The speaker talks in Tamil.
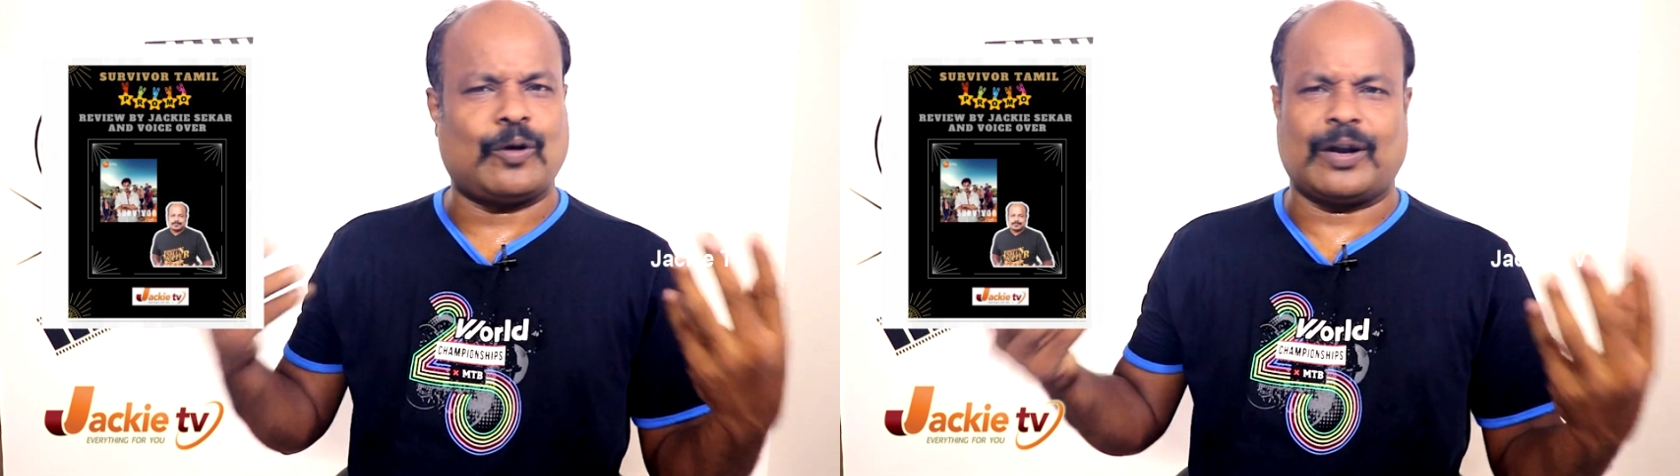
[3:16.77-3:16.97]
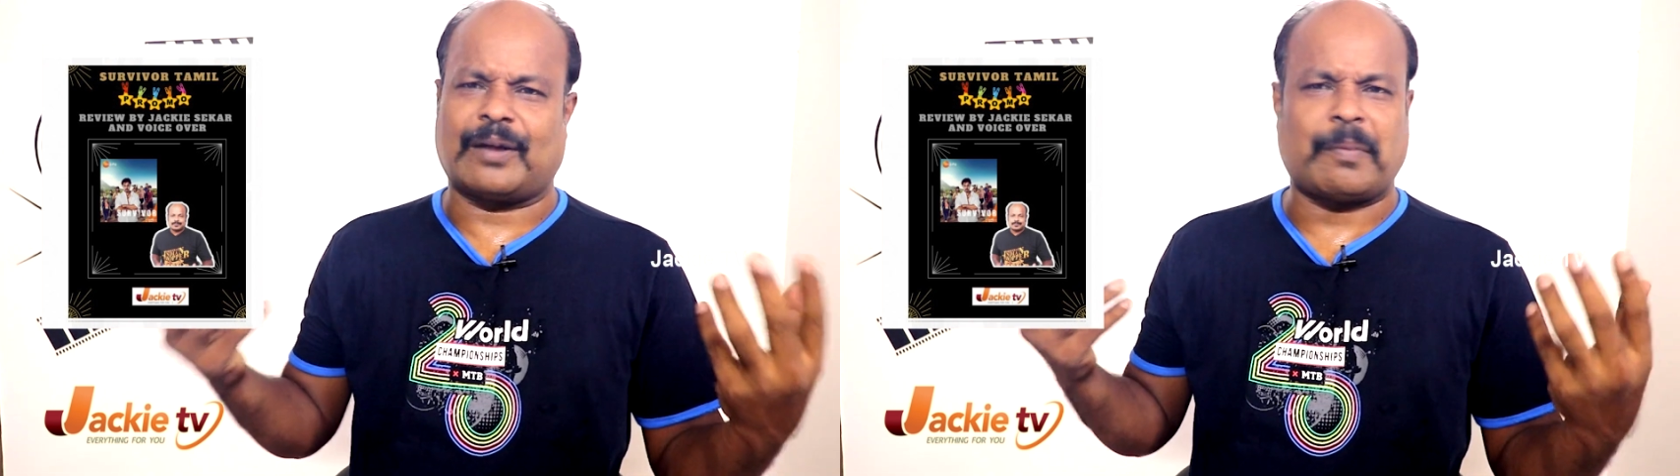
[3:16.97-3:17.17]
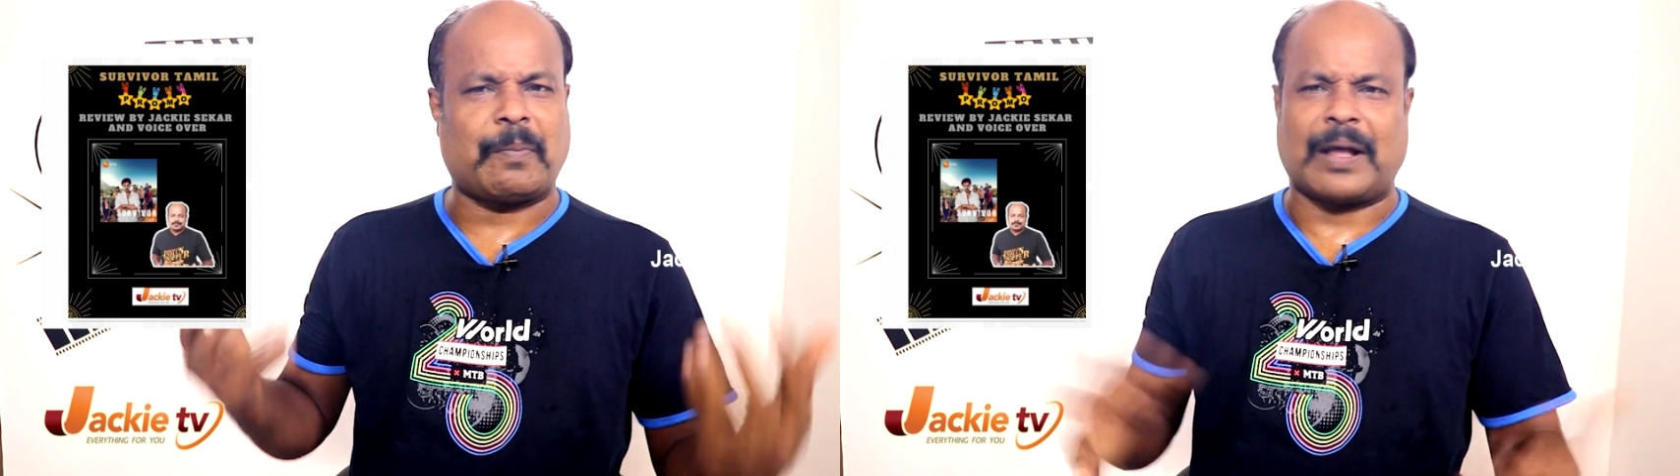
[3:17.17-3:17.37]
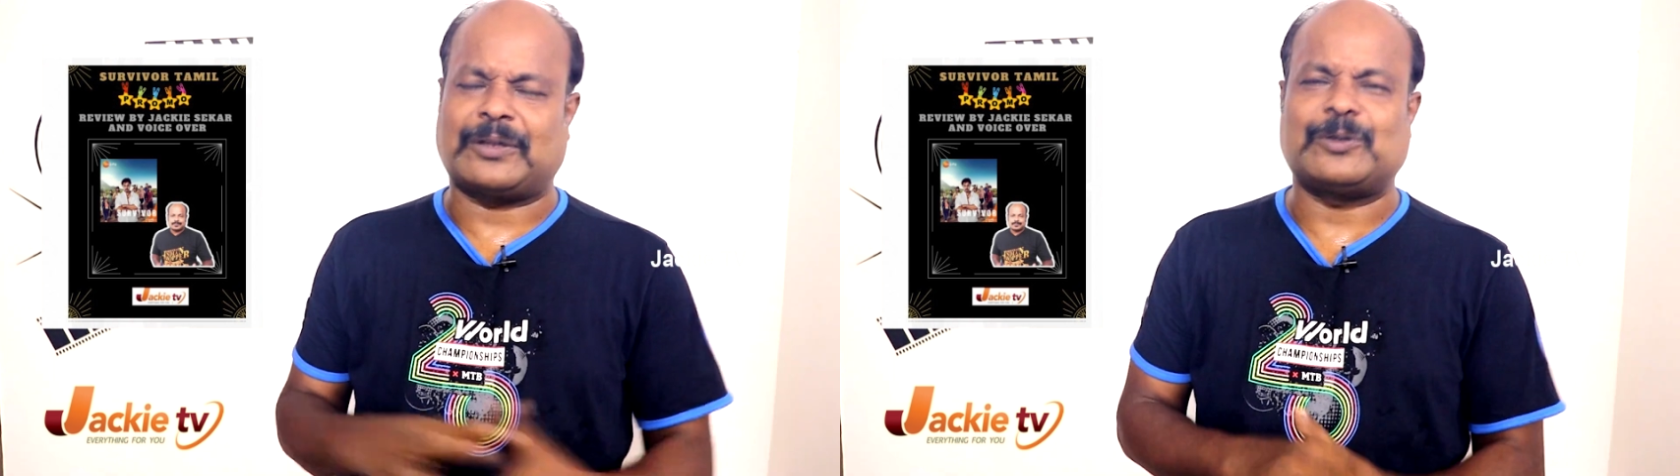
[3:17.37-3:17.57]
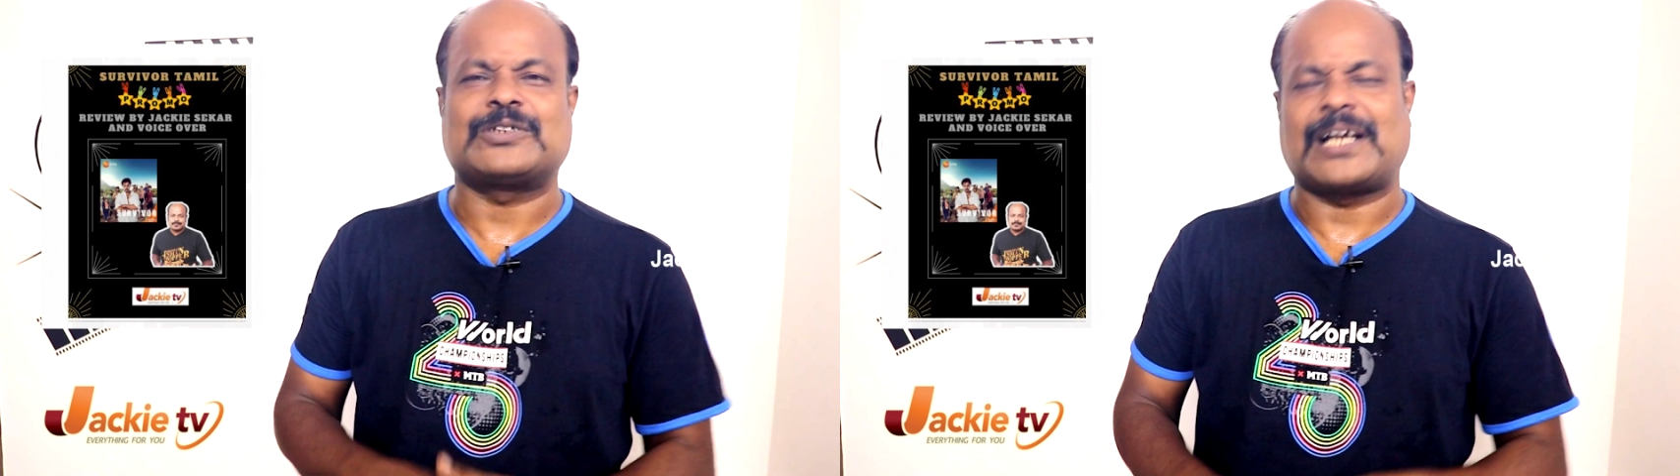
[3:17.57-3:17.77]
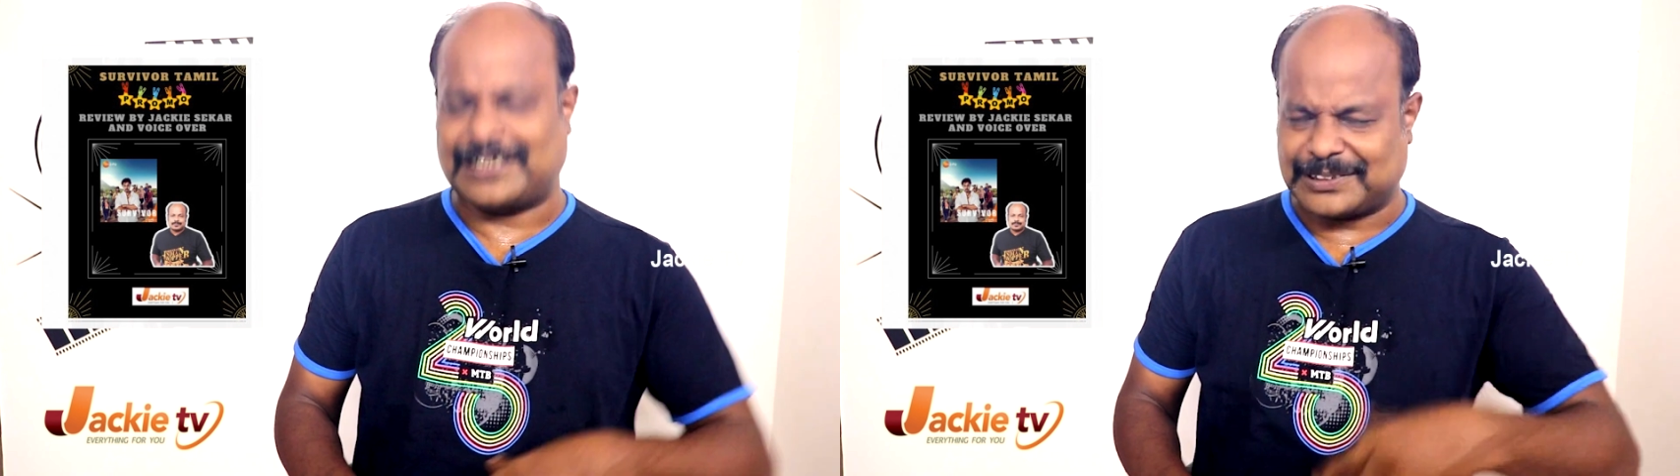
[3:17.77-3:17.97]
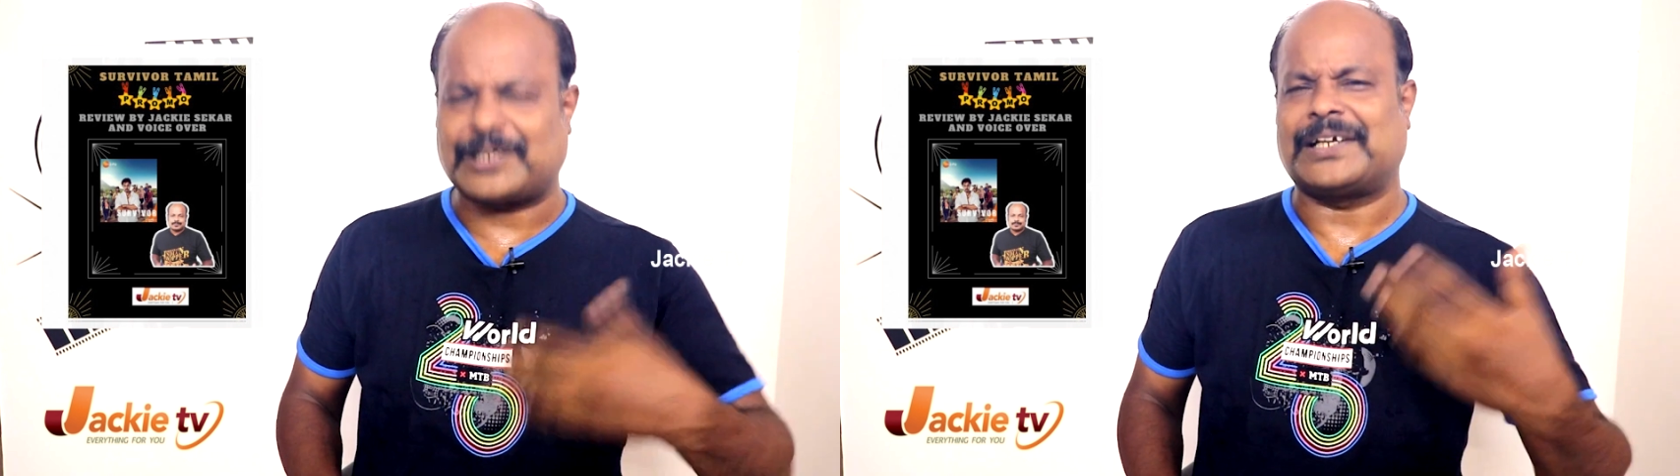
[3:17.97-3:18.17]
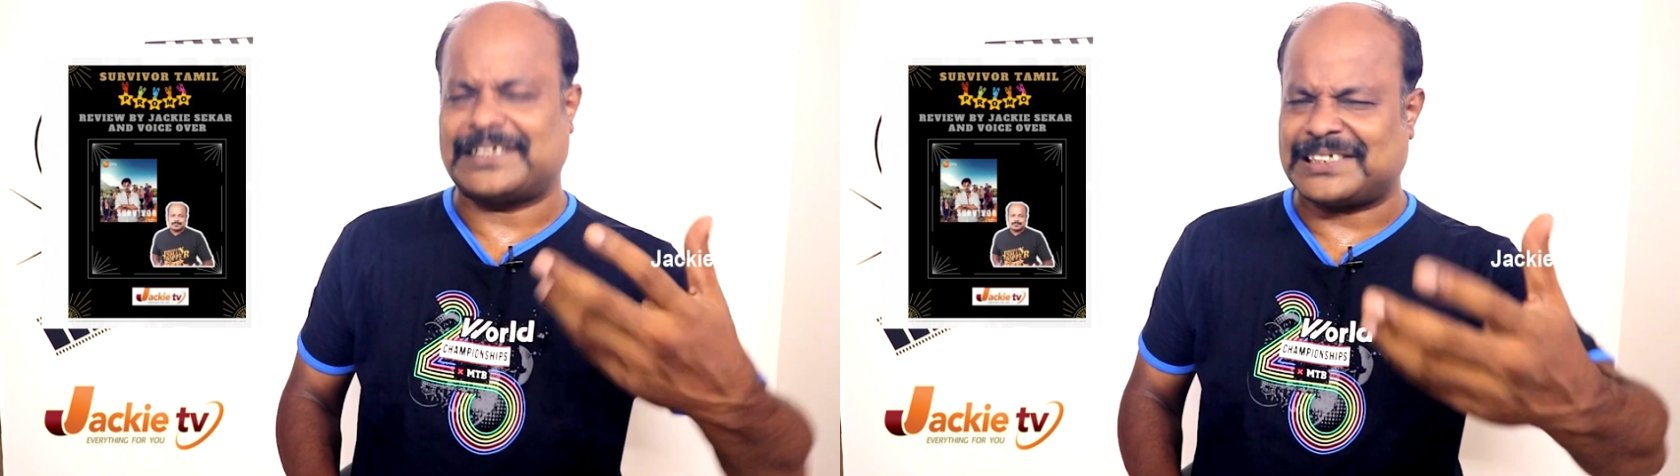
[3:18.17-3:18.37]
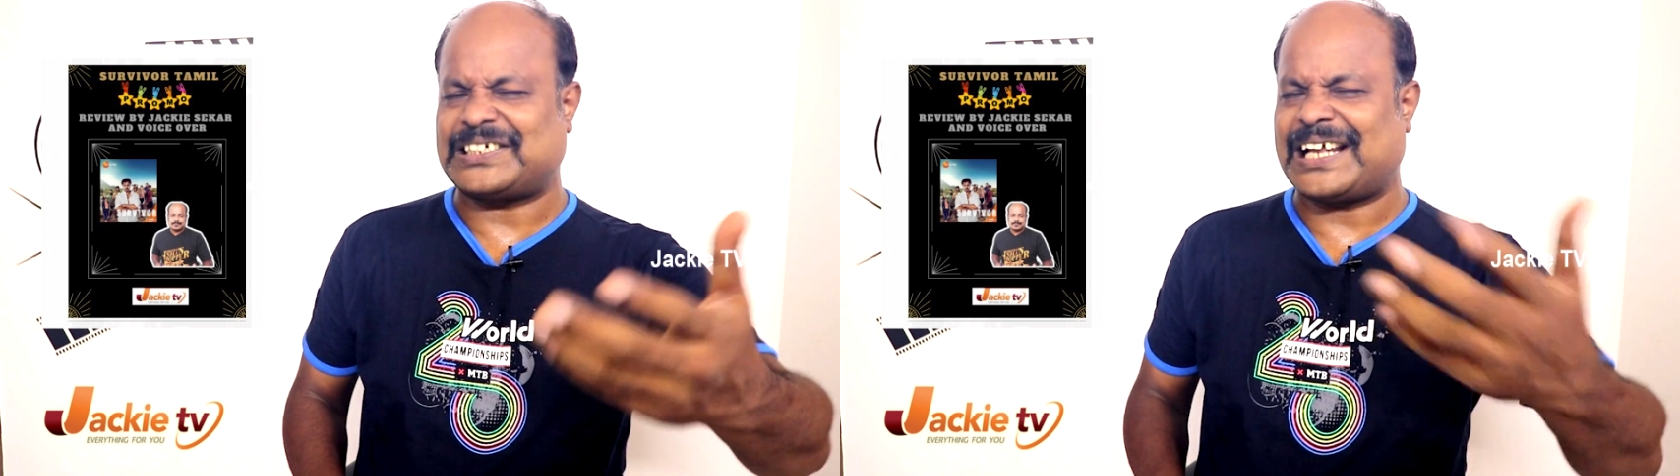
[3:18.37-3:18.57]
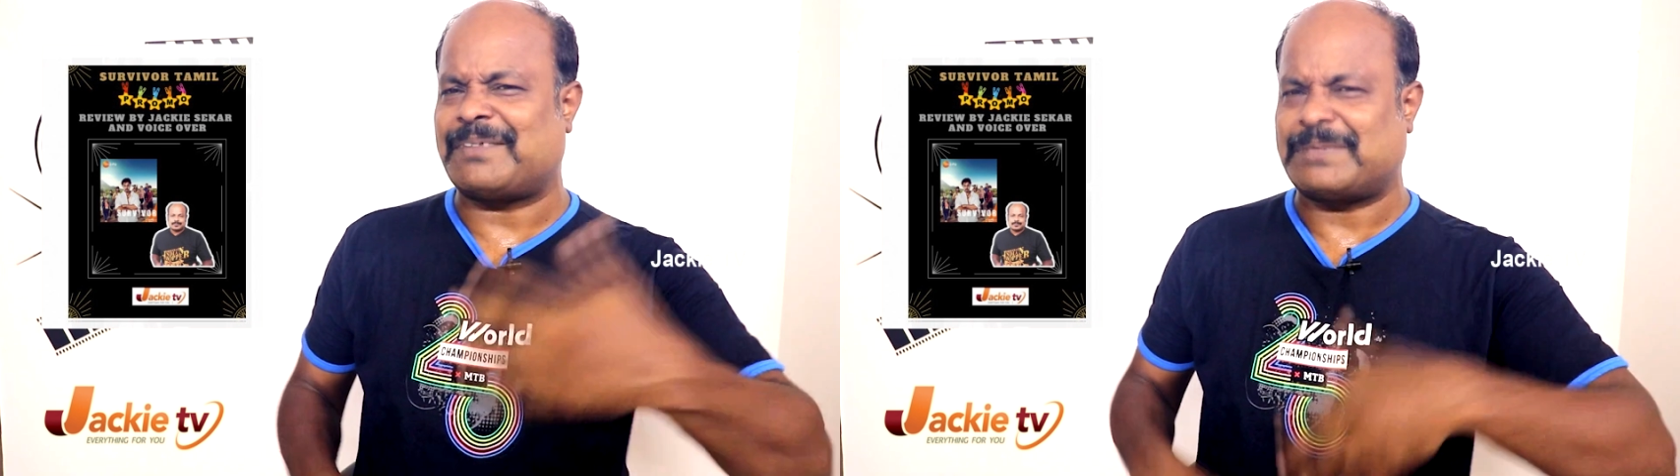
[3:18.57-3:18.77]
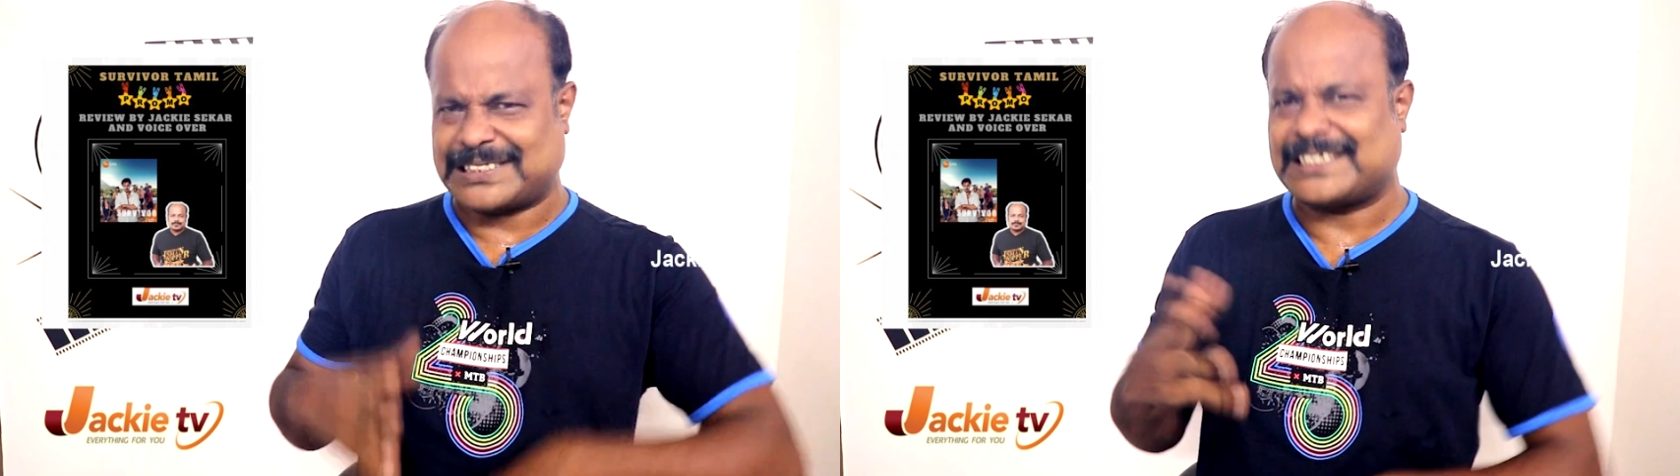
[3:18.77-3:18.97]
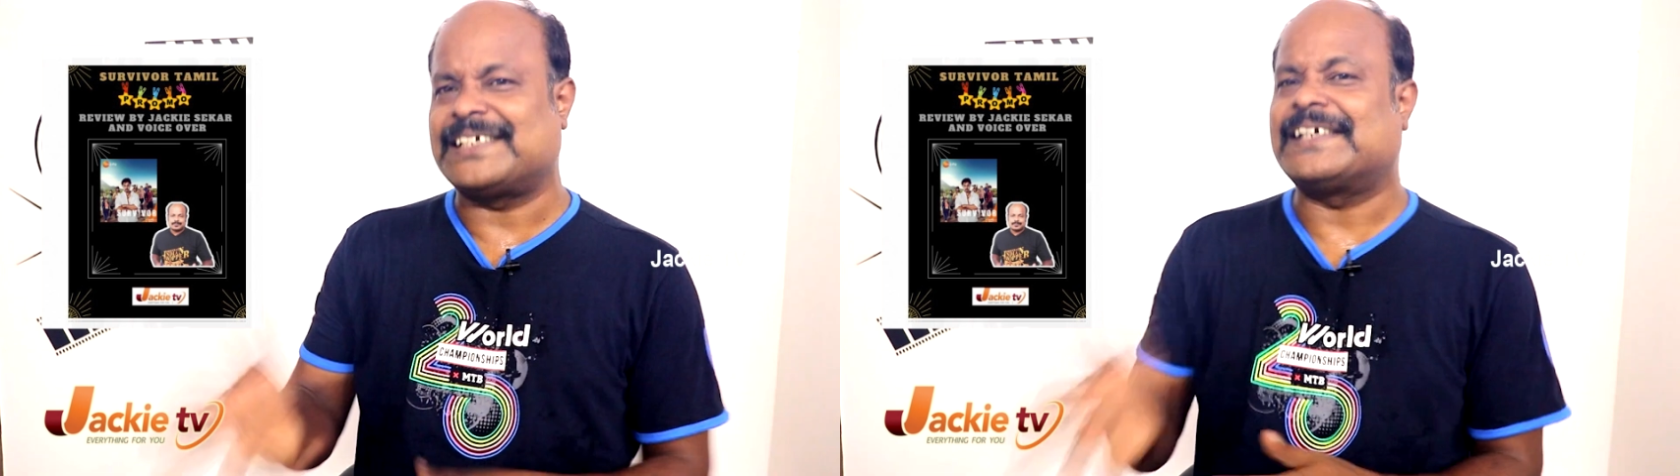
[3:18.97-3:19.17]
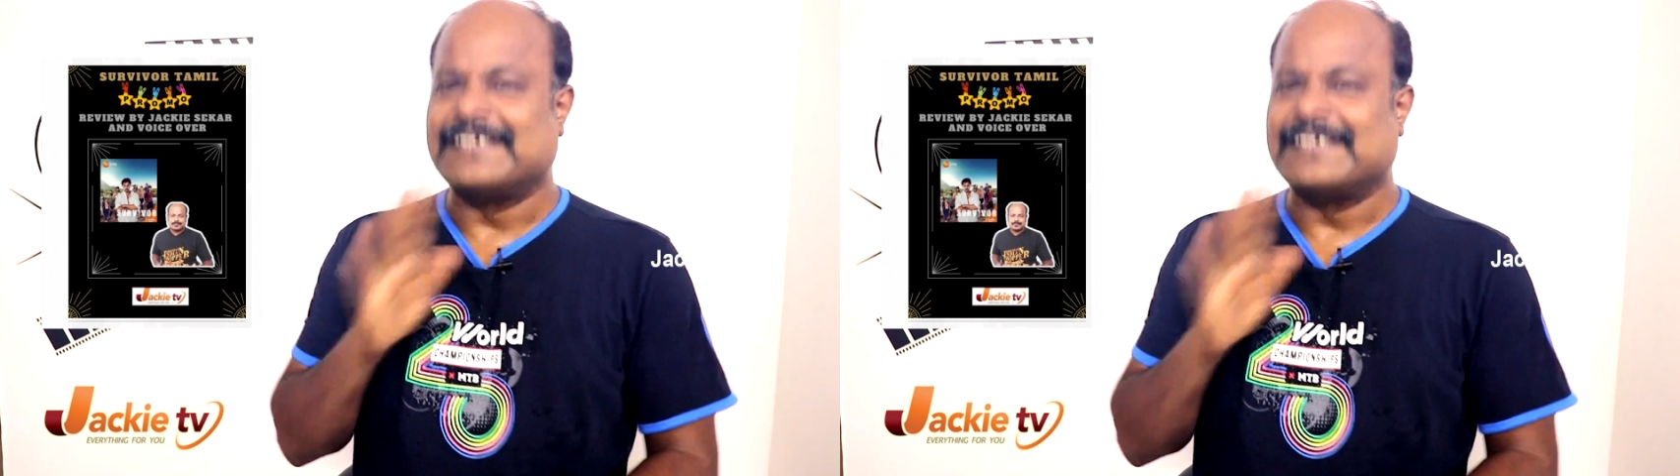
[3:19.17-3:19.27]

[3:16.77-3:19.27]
போகலாம் நம்ம பார்த்தோம்னு வச்சுக்கோங்களேன் சார் இன்ட்ரெஸ்டிங் எலமெண்ட்ஸ்